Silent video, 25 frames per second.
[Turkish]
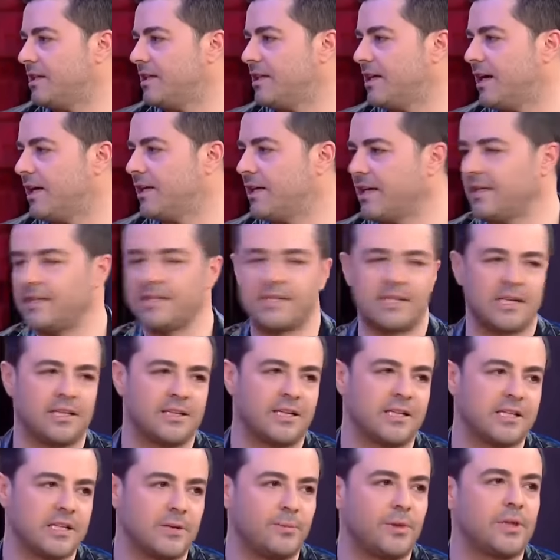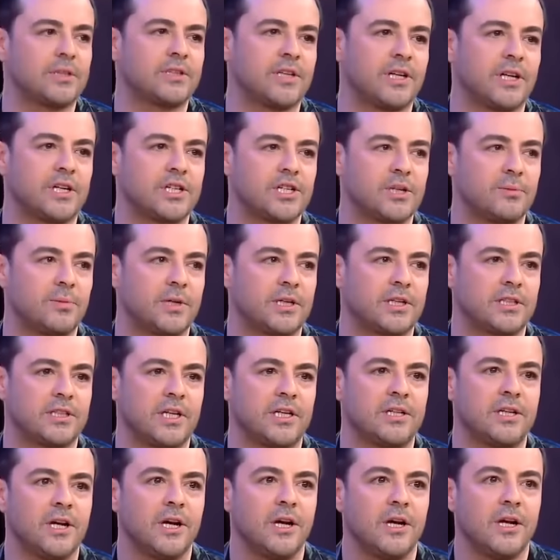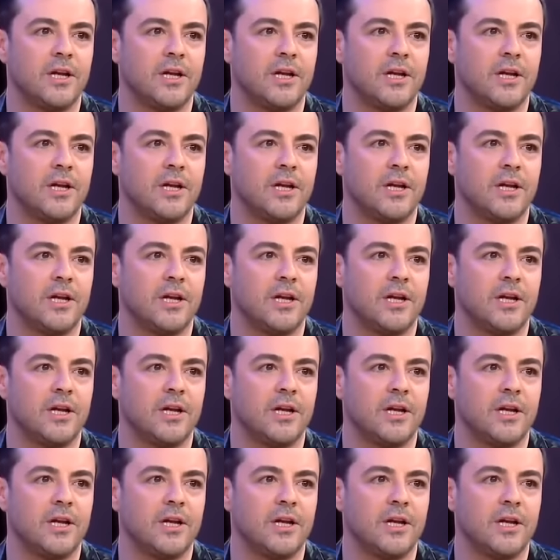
Yani insanlar sabahtan akşama kadar